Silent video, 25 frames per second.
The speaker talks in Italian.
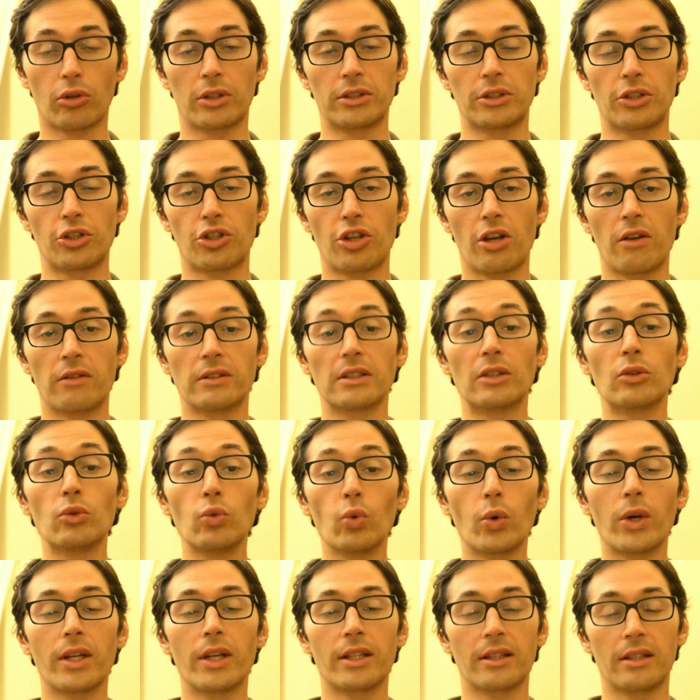a ricevere
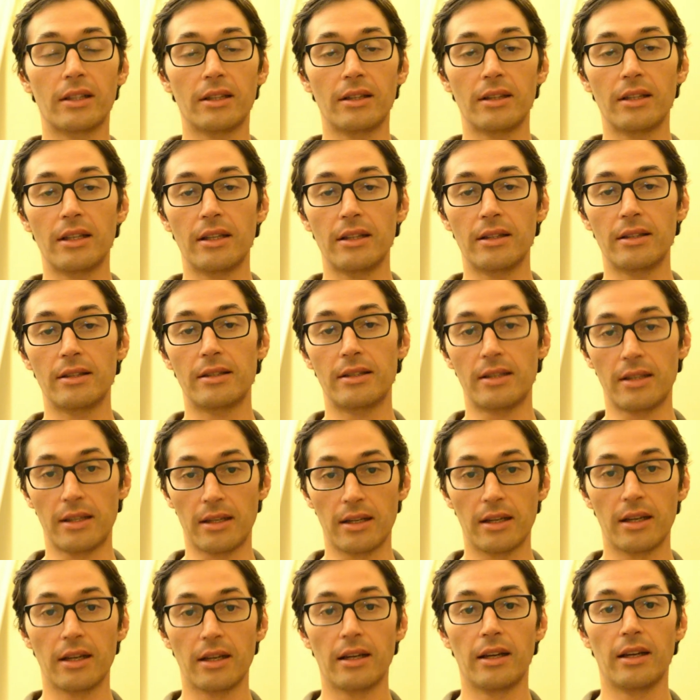due
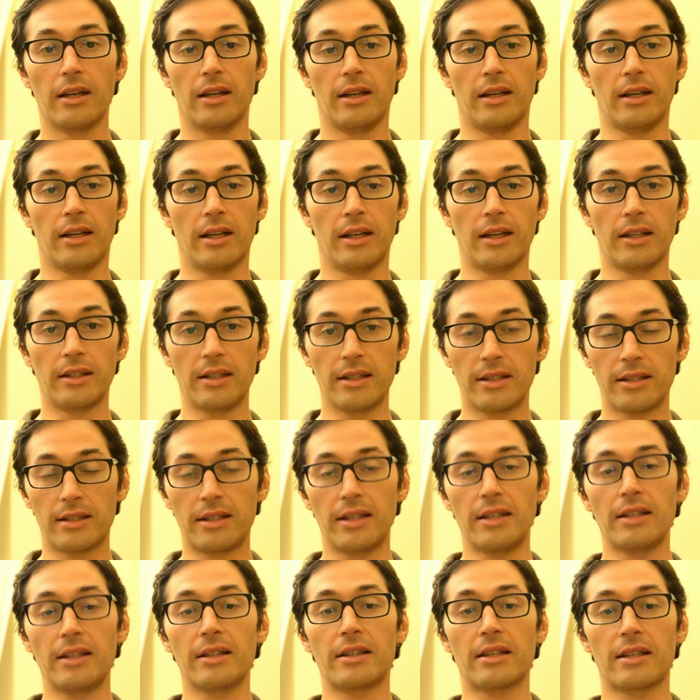indennizzi eh,
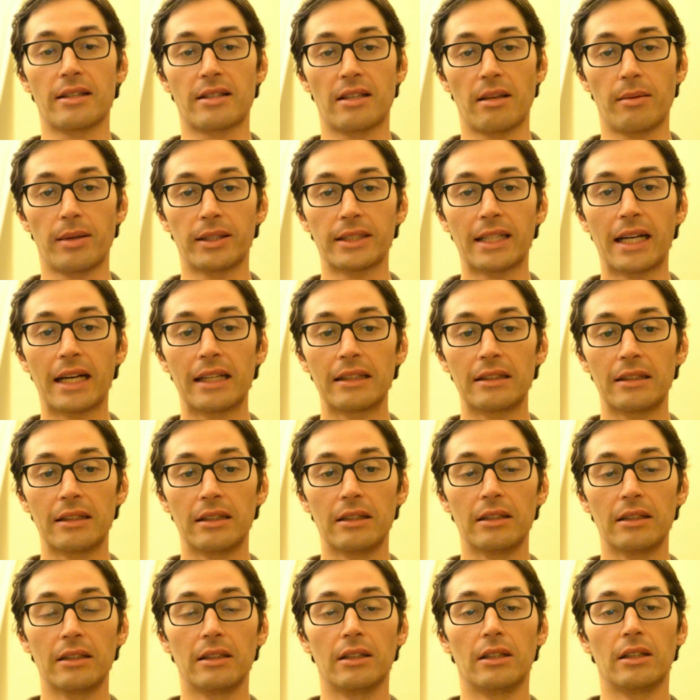distinti e
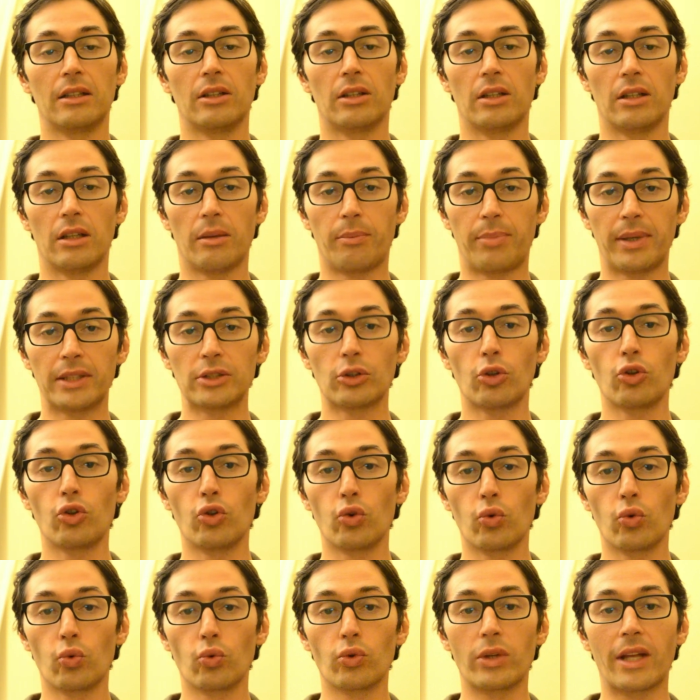separati eh, per
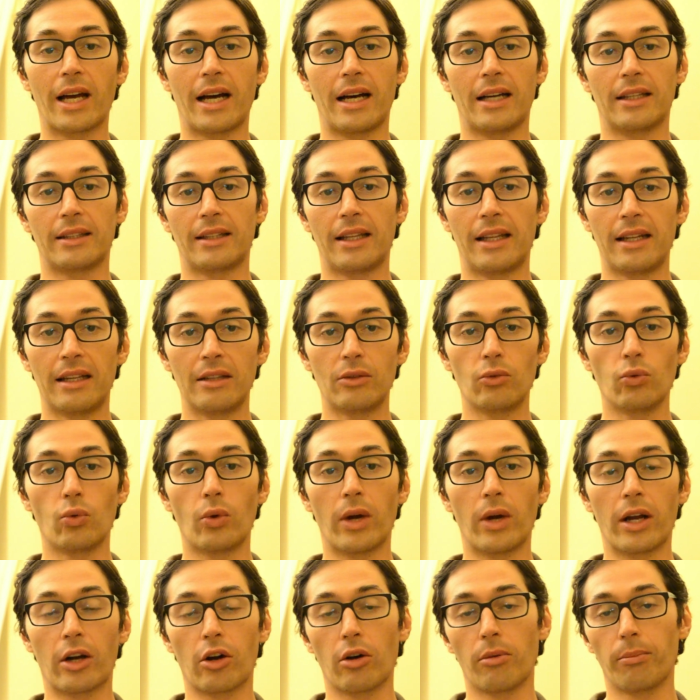ognuna delle
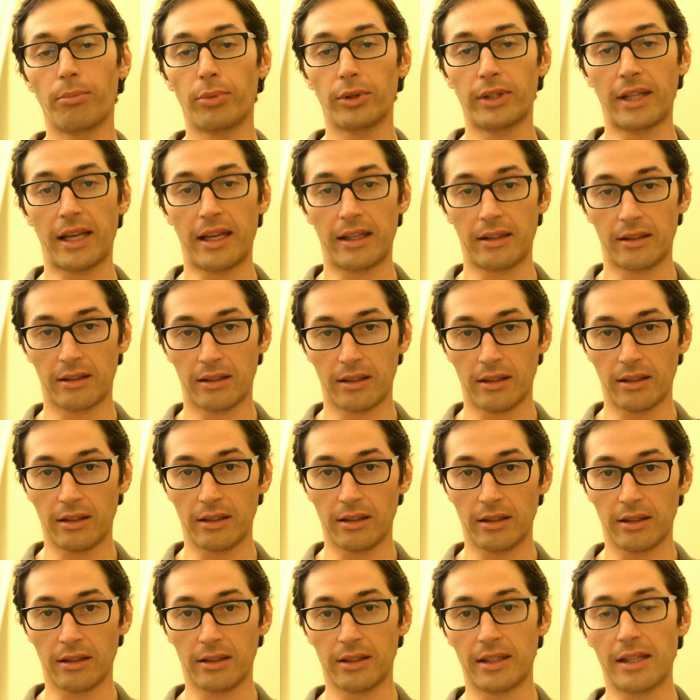due componenti
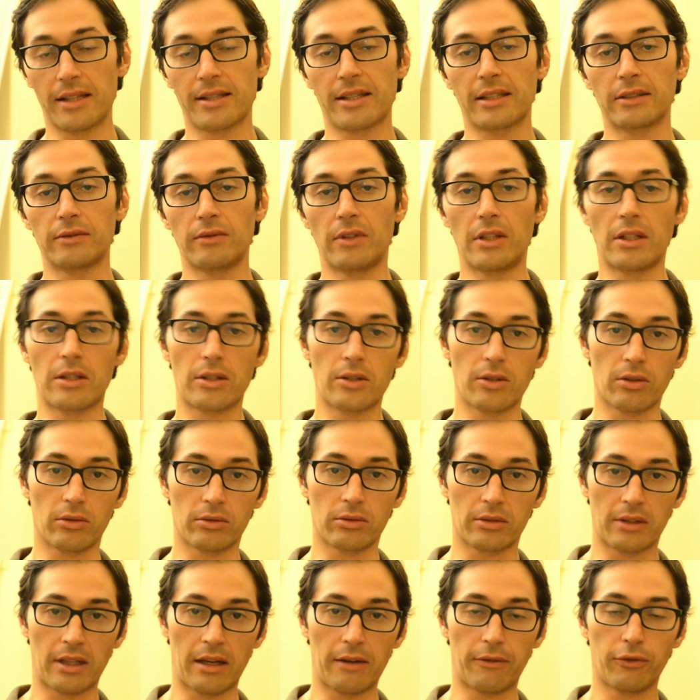eh, del servizio,
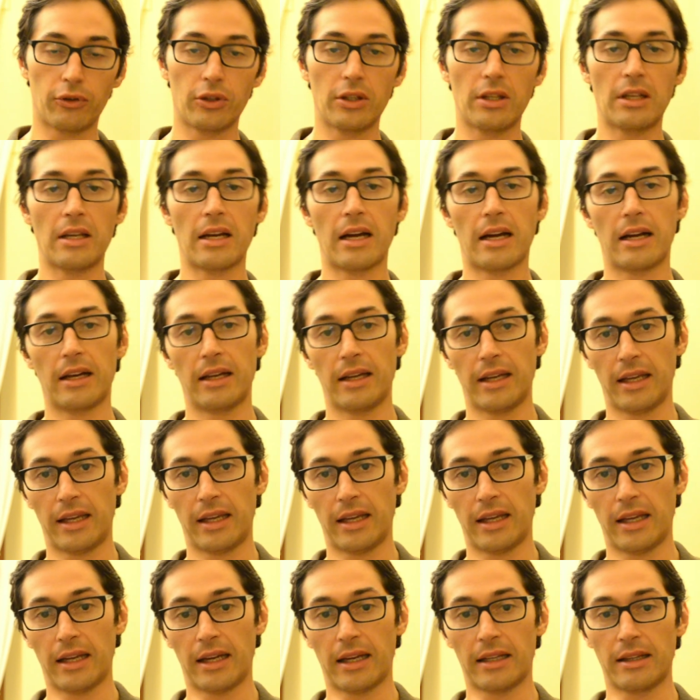telefonia
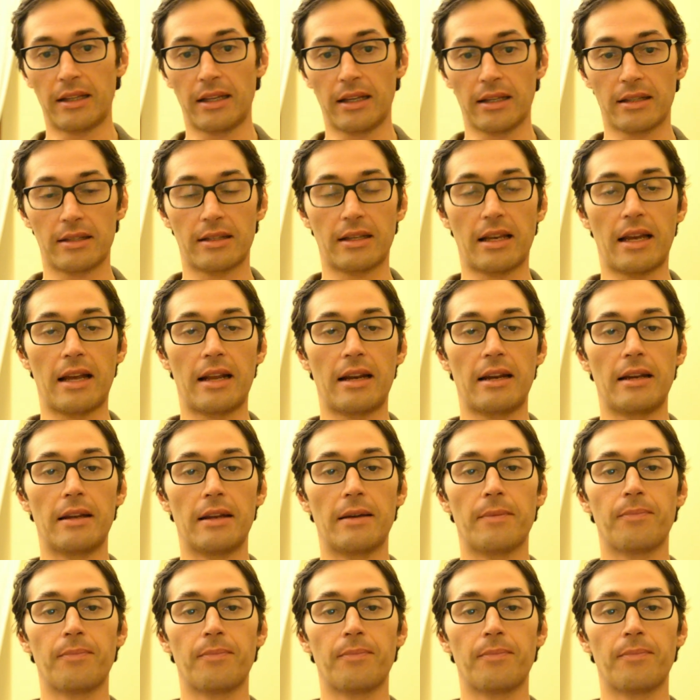e ADSL.